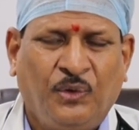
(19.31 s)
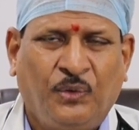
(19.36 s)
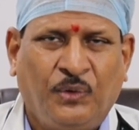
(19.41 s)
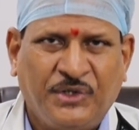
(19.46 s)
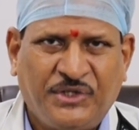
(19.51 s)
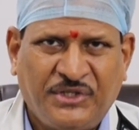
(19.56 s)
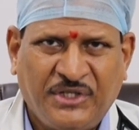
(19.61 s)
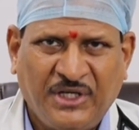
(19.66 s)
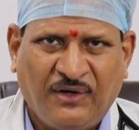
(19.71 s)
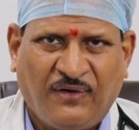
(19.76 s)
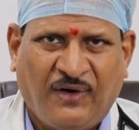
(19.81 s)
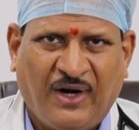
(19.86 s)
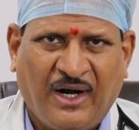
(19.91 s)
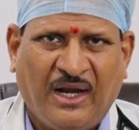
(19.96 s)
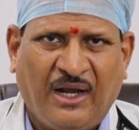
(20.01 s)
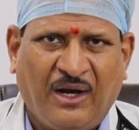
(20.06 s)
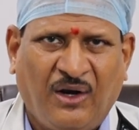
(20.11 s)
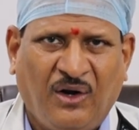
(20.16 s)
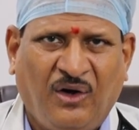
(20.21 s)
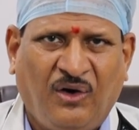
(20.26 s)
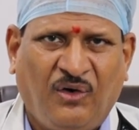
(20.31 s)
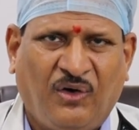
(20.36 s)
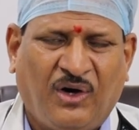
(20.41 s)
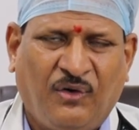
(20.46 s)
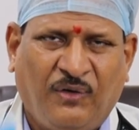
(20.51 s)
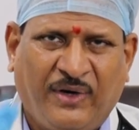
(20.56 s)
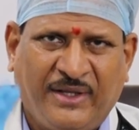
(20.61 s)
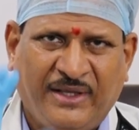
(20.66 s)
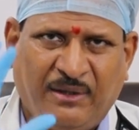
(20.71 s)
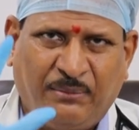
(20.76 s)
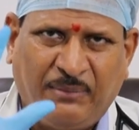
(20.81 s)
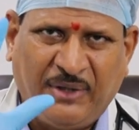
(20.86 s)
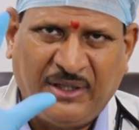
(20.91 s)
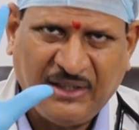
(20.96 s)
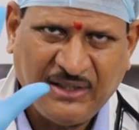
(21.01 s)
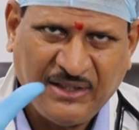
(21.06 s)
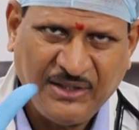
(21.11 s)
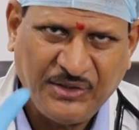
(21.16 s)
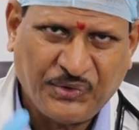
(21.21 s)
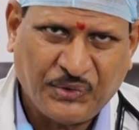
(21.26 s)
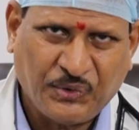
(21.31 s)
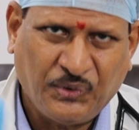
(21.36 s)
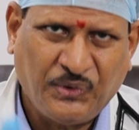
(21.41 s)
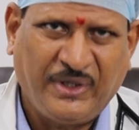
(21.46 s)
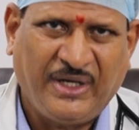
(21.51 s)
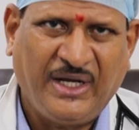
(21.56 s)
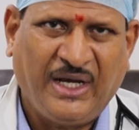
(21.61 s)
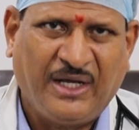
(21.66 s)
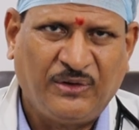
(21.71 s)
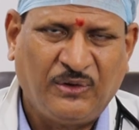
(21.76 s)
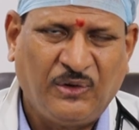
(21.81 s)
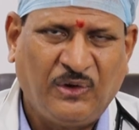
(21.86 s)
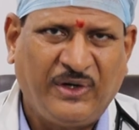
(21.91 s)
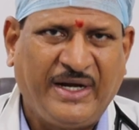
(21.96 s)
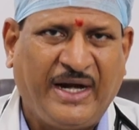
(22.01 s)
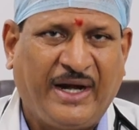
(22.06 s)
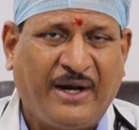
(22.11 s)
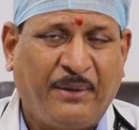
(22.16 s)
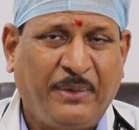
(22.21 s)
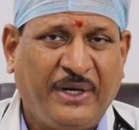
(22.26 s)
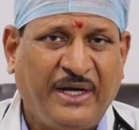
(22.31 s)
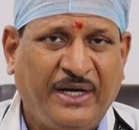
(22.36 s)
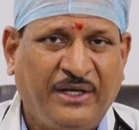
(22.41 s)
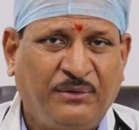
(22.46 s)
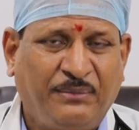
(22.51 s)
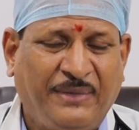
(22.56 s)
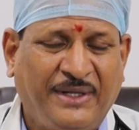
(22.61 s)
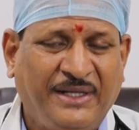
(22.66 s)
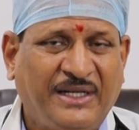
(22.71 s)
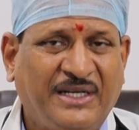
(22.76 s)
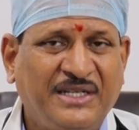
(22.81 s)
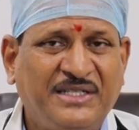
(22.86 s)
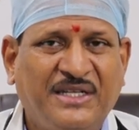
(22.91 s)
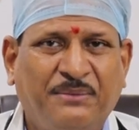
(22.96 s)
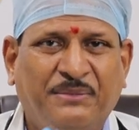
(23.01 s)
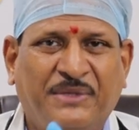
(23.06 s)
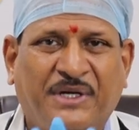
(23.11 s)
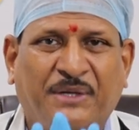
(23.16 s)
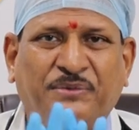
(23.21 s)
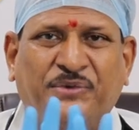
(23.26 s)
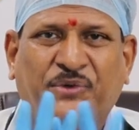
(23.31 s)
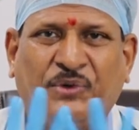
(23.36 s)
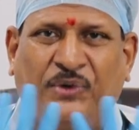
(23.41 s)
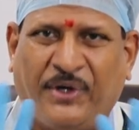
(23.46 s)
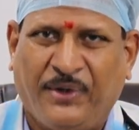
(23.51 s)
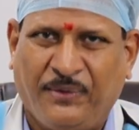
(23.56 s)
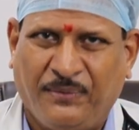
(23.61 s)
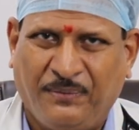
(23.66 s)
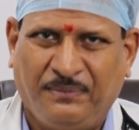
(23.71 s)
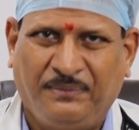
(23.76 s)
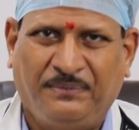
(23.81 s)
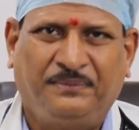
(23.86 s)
వచ్చిన వాళ్ళల్లో ఒక వంద మంది తీసుకుంటే అందులో ఎనభై ఐదు మందికి సిమ్టమ్స్ ఉండవు